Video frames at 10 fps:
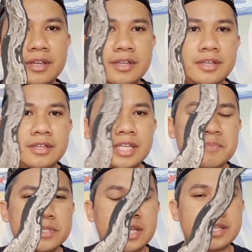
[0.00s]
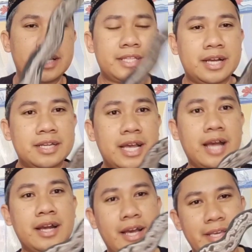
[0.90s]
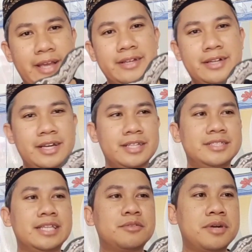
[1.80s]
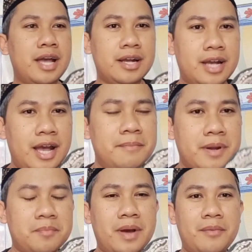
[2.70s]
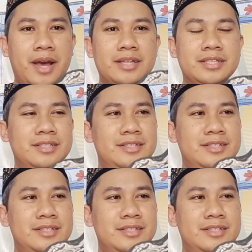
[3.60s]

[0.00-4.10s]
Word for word: Ini bisa dikatakan gagah ya. Kerisnya itu gagah merbawani.